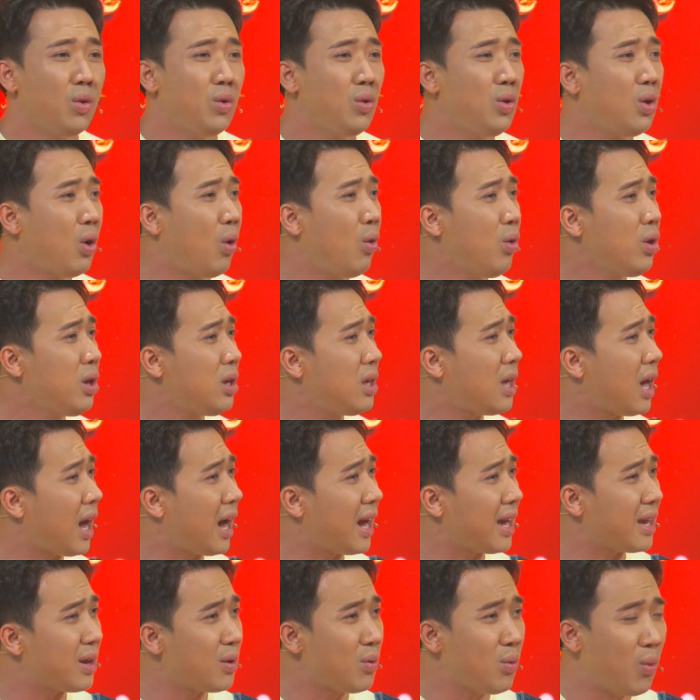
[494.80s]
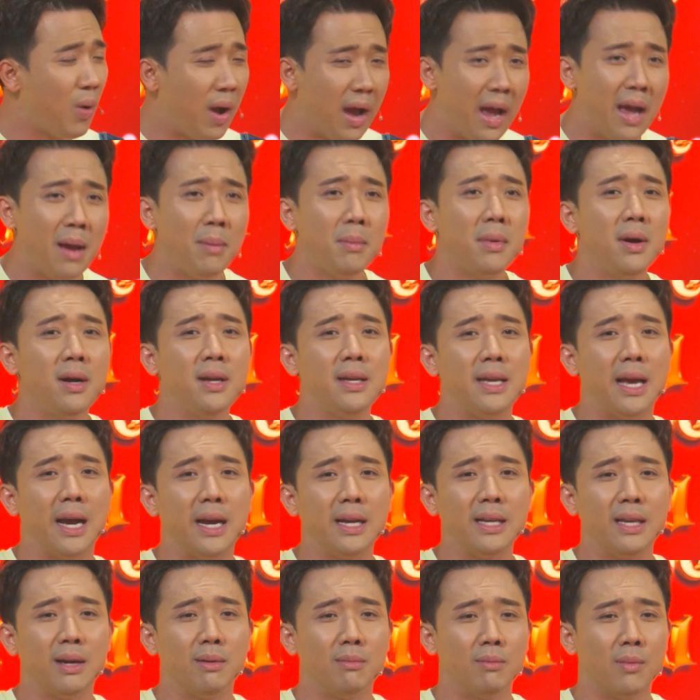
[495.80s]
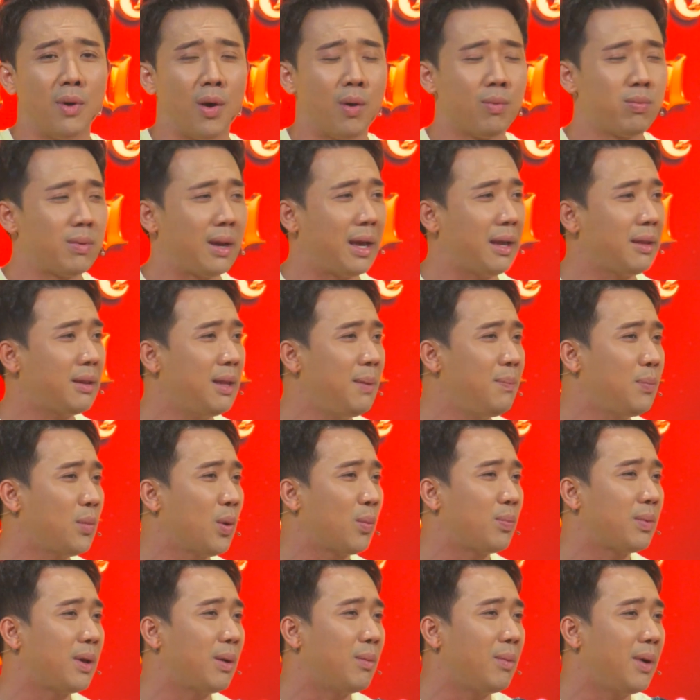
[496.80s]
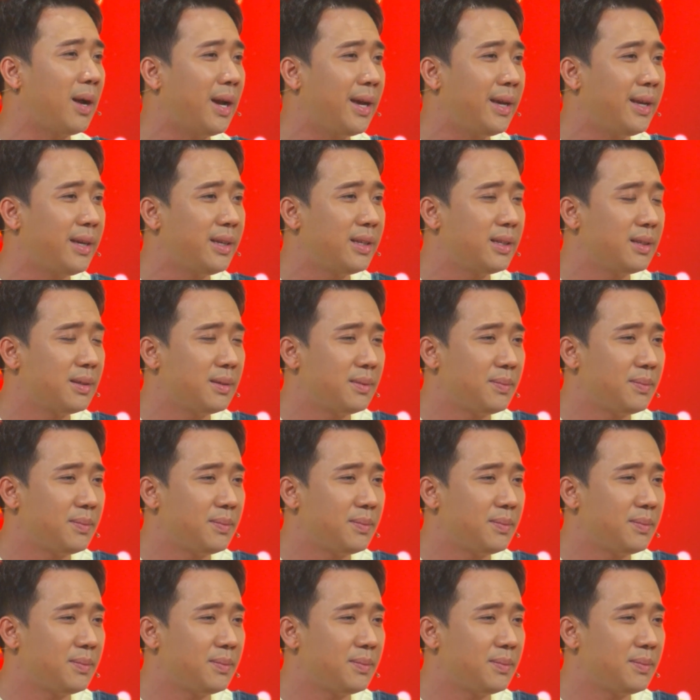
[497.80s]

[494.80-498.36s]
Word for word: Nói dài quá mới dặn vòng 1 lại tiếp tục vòng 2